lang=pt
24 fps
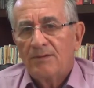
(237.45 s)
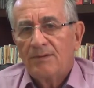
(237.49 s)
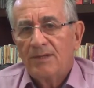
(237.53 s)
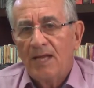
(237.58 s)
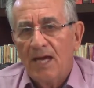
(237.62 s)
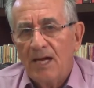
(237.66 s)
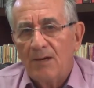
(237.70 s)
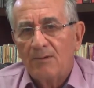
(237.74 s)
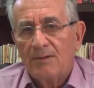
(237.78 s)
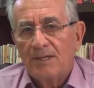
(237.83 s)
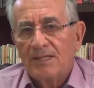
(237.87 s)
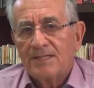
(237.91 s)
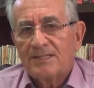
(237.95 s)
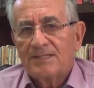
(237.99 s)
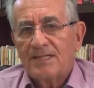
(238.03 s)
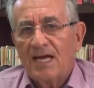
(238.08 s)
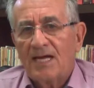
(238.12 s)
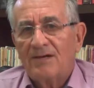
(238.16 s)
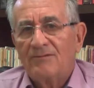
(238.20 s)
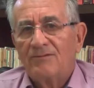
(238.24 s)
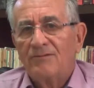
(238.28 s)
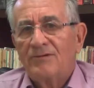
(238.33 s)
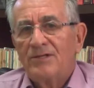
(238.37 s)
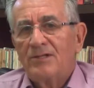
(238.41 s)
não, eles
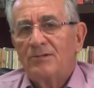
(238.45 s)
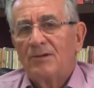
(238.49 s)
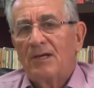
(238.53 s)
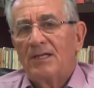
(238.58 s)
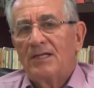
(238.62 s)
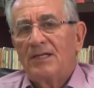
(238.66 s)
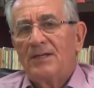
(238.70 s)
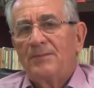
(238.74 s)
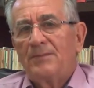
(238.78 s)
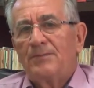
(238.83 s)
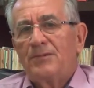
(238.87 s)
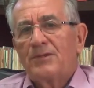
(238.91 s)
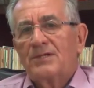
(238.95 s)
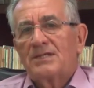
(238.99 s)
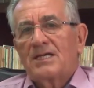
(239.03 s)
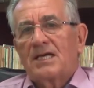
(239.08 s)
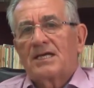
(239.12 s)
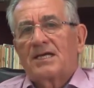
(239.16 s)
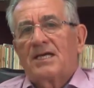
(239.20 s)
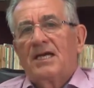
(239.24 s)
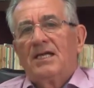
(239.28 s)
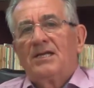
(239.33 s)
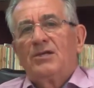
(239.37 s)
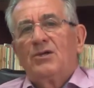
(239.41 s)
estavam indo ali, pois
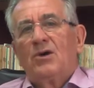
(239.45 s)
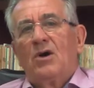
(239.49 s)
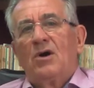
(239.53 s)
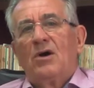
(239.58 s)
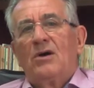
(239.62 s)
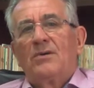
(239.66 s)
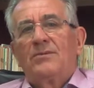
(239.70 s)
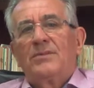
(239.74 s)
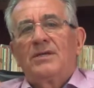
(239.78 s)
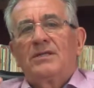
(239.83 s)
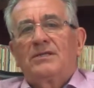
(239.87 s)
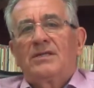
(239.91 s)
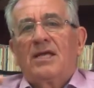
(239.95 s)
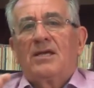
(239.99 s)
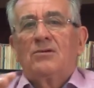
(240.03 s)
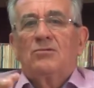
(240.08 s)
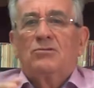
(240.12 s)
aquele homem tem